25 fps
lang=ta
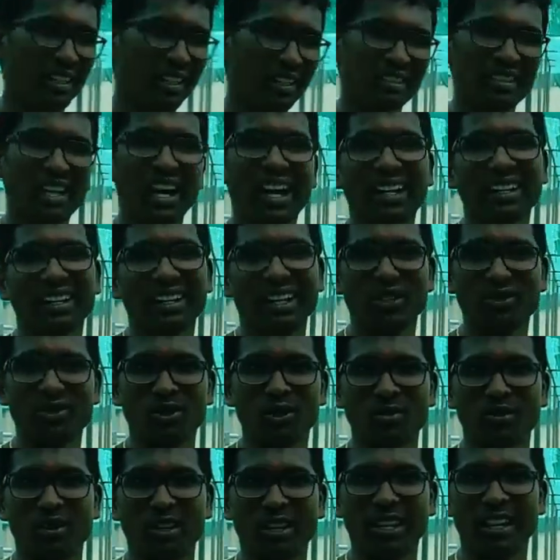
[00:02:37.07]
சாணம் கரைச்சிட
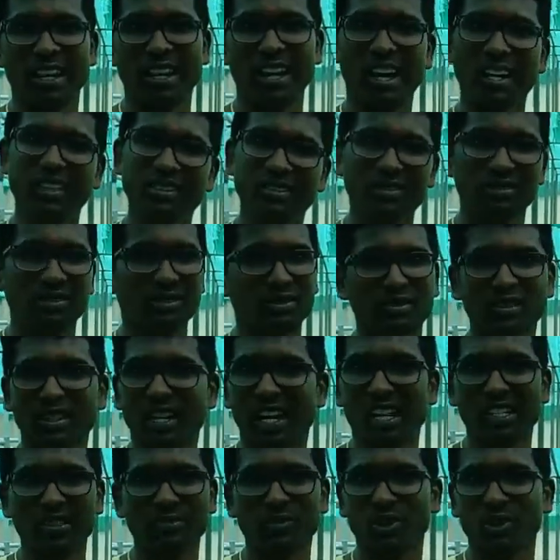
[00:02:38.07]
போகிறீங்க அதுவும்
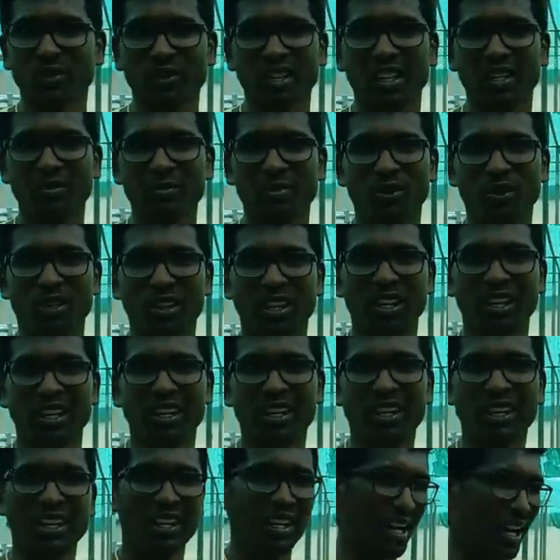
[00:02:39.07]
காசு போட்டு வாங்க போகிறதில்ல
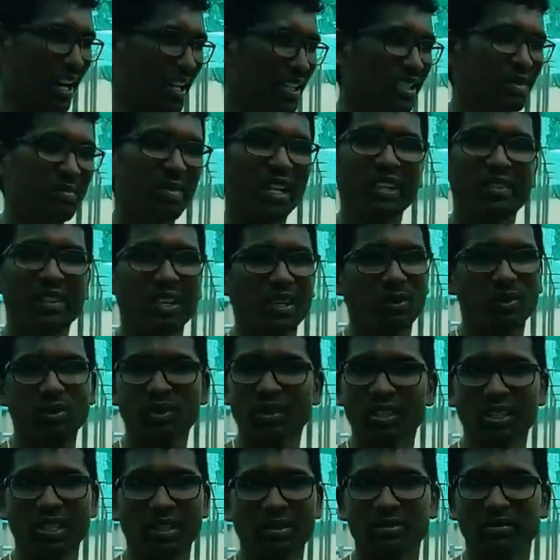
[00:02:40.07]
அதுக்கு மேலே வேறு
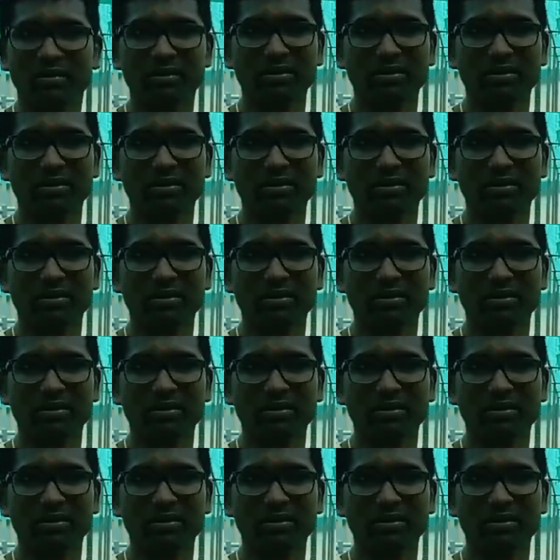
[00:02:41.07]
ஒன்றும் இதில்